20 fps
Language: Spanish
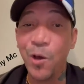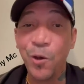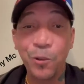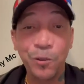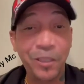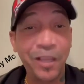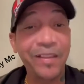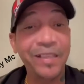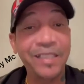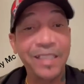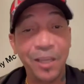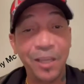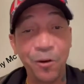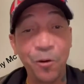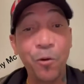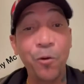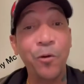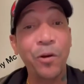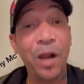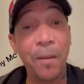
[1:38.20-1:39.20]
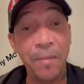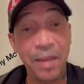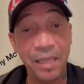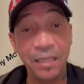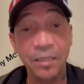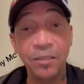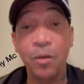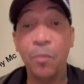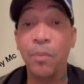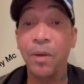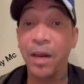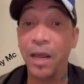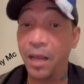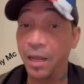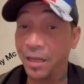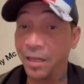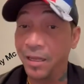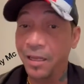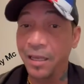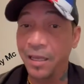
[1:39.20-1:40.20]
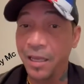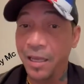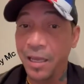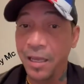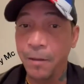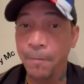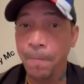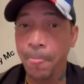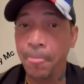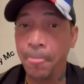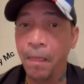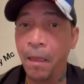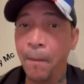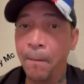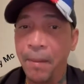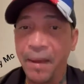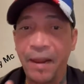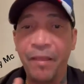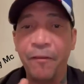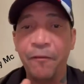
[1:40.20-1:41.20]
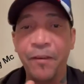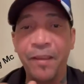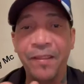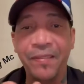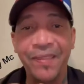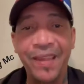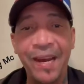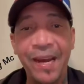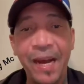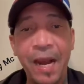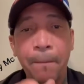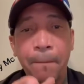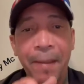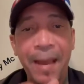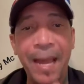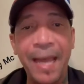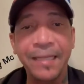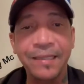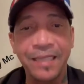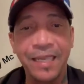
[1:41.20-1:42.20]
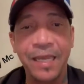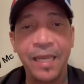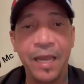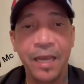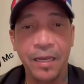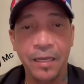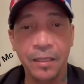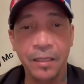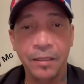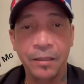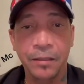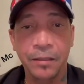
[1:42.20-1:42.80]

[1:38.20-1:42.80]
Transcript: ustedes hicieron un juramento para, para defender la patria,